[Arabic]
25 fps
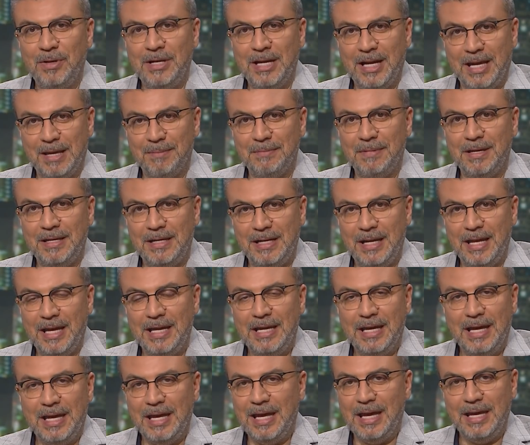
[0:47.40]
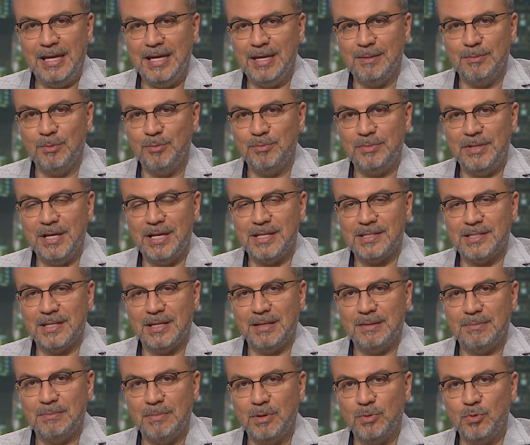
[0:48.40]
وانا كمان الحقيقه هي
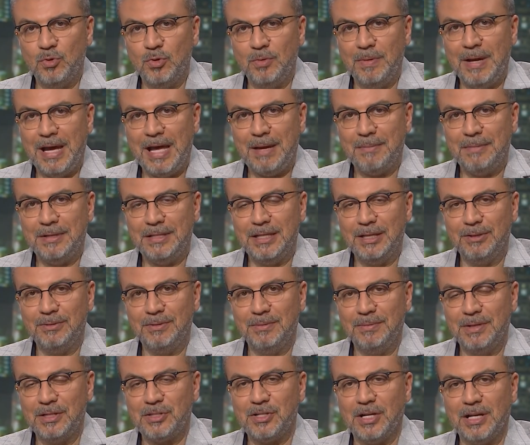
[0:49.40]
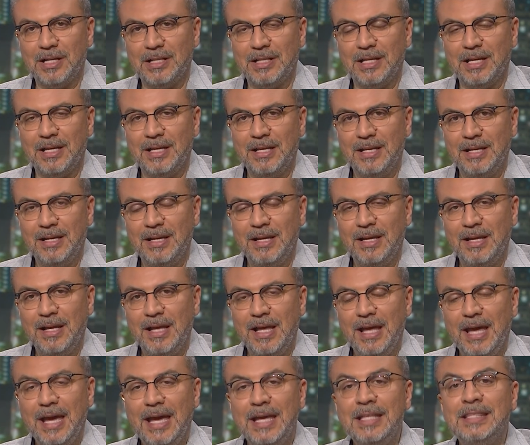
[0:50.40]
ممتازه موهوبه يا احمد قوي ما شاء الله
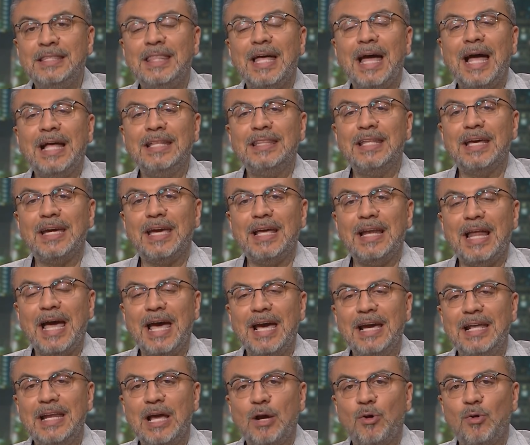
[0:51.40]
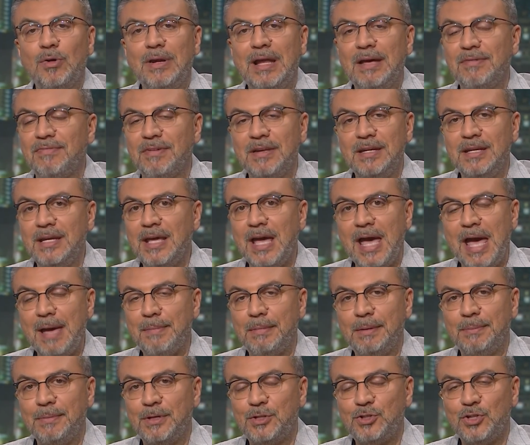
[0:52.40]
موهوبه و... انت عندك العائله كلها فنيه
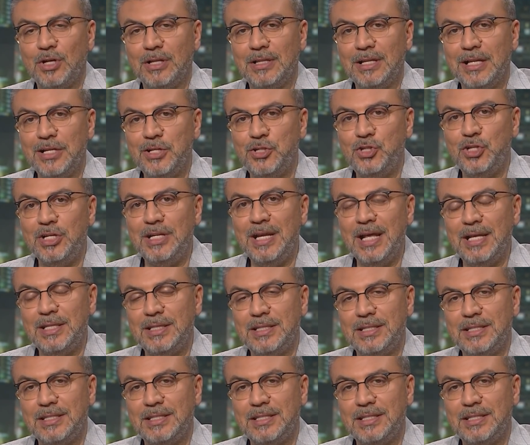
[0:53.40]
يا احمد ما شاء الله الجينات